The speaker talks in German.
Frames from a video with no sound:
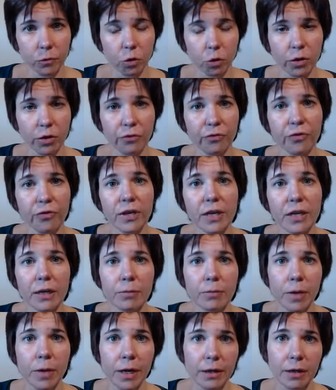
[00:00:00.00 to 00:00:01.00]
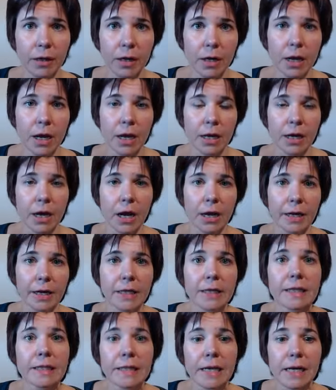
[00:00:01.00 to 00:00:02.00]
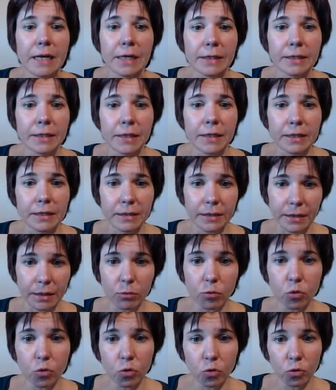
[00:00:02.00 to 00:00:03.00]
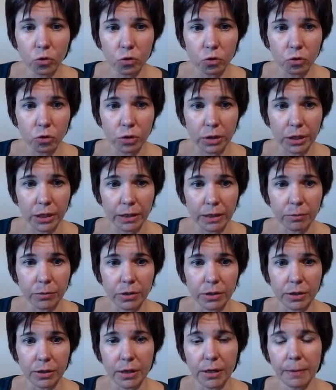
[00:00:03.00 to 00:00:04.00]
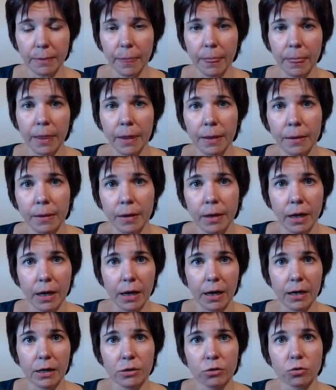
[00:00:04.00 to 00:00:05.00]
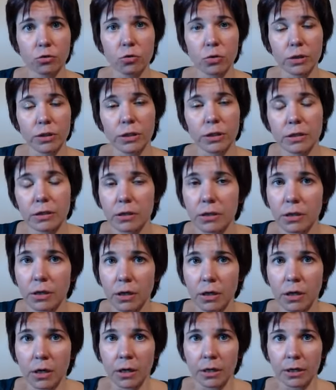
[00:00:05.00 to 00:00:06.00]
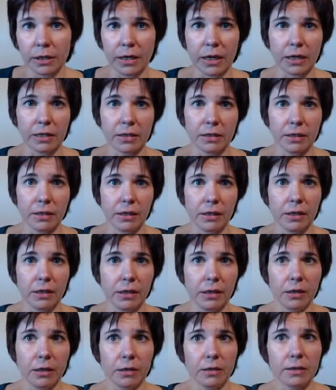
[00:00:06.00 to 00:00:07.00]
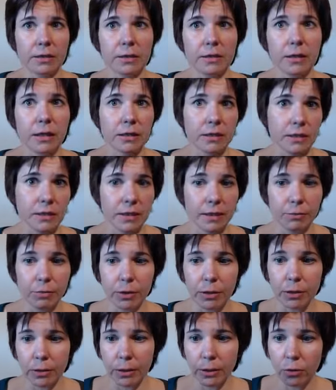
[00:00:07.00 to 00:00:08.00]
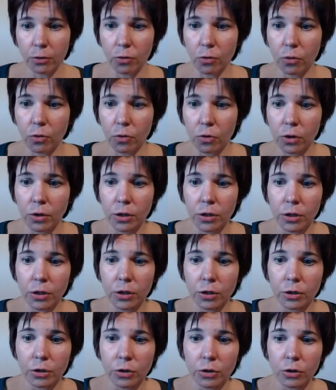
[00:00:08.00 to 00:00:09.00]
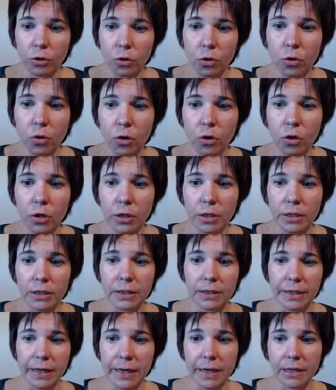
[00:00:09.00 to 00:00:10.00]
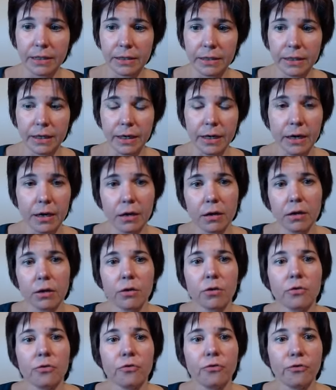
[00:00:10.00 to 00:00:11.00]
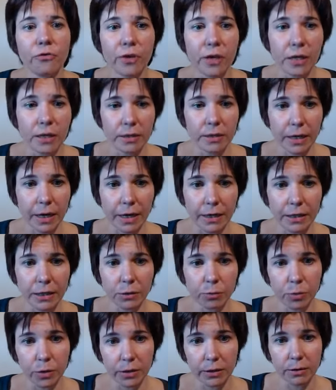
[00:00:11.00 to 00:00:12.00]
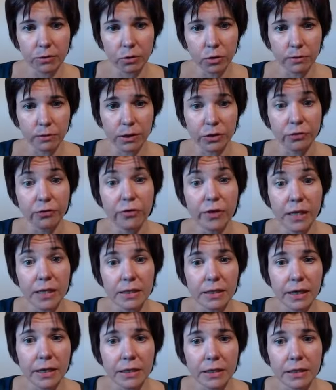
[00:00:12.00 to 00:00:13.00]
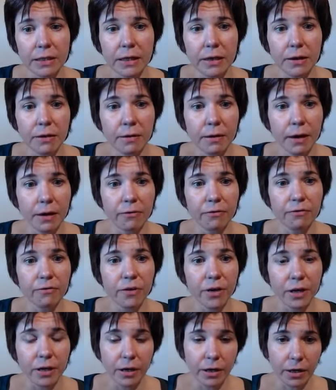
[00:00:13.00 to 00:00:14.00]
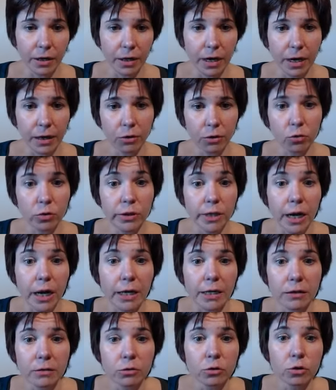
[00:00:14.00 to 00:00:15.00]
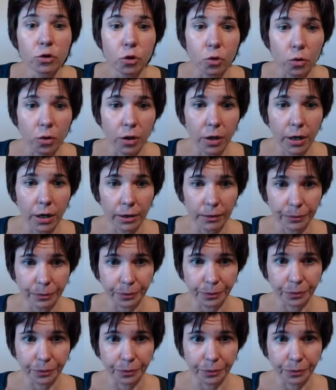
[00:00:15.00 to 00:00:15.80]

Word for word: oder findet man an den Zellen des Immunsystems. Ja? Also du siehst, dass die, das CBD-Öl doch sehr, sehr vielseitig bzw. vielseitig wirken kann und andocken kann.